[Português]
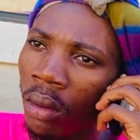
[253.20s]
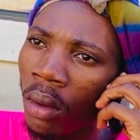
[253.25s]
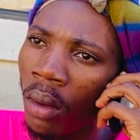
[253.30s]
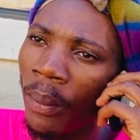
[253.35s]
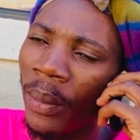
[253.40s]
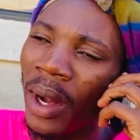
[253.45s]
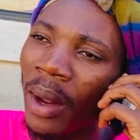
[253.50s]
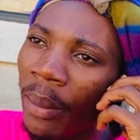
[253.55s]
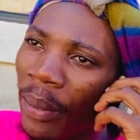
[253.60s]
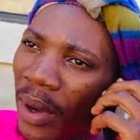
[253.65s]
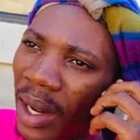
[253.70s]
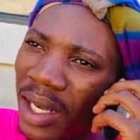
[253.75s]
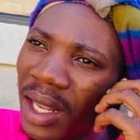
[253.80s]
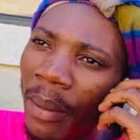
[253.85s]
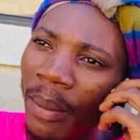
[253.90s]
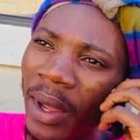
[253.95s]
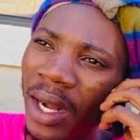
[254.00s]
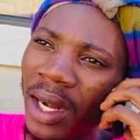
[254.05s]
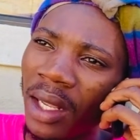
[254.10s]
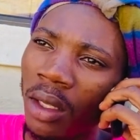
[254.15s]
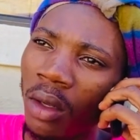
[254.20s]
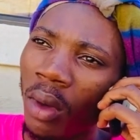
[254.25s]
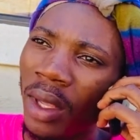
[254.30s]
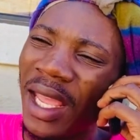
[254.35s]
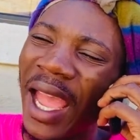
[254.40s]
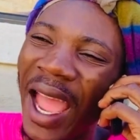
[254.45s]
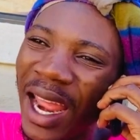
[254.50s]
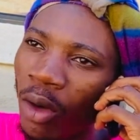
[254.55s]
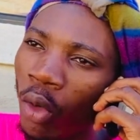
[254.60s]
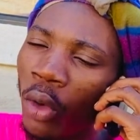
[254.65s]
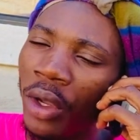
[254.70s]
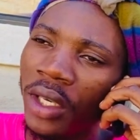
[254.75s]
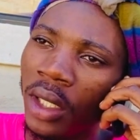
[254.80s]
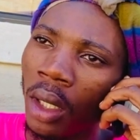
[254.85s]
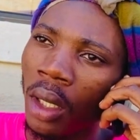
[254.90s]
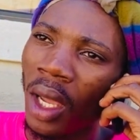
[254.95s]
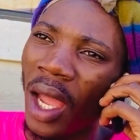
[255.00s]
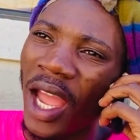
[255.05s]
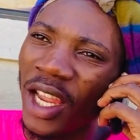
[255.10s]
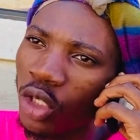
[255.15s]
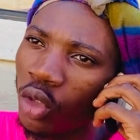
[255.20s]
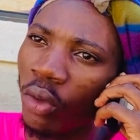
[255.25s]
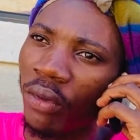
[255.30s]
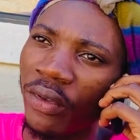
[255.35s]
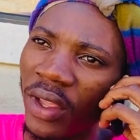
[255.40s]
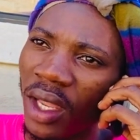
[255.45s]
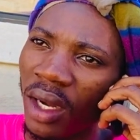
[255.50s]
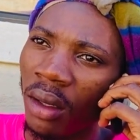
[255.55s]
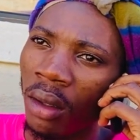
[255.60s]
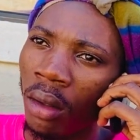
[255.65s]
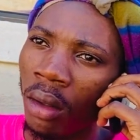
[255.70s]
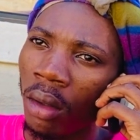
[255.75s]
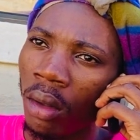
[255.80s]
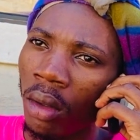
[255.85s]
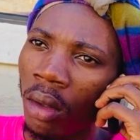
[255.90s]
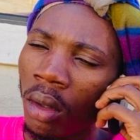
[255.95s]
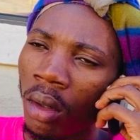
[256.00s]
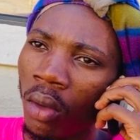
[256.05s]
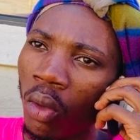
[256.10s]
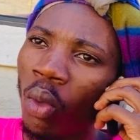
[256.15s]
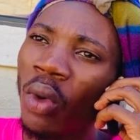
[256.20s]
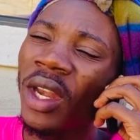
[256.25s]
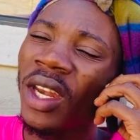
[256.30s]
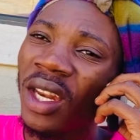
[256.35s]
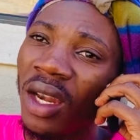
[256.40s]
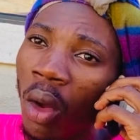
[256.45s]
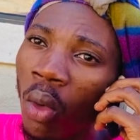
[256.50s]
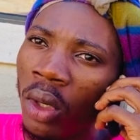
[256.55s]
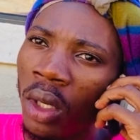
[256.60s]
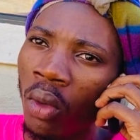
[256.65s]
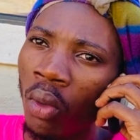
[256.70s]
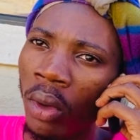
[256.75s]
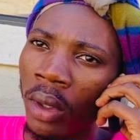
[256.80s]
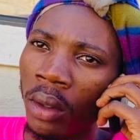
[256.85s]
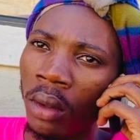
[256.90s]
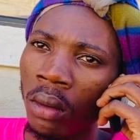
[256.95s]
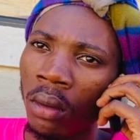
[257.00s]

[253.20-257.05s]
para tapar aquilo aí à noite, a chover, wene na ulique.